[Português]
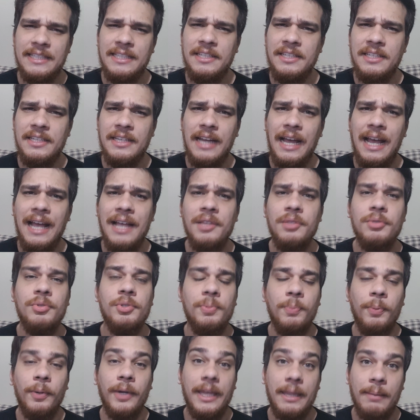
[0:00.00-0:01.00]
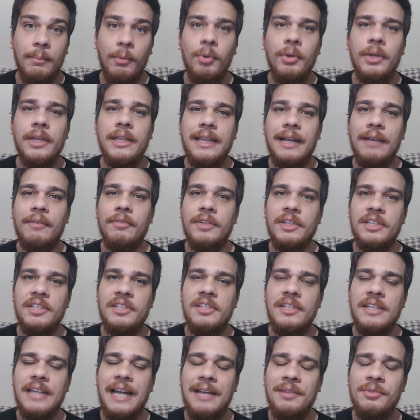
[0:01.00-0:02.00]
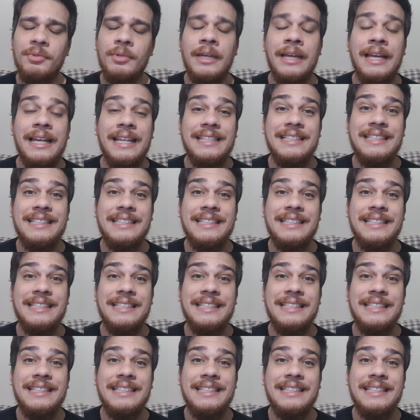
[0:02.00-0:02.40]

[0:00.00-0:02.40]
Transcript: nesse ginásio, os Pokémon que estavam nesse ginásio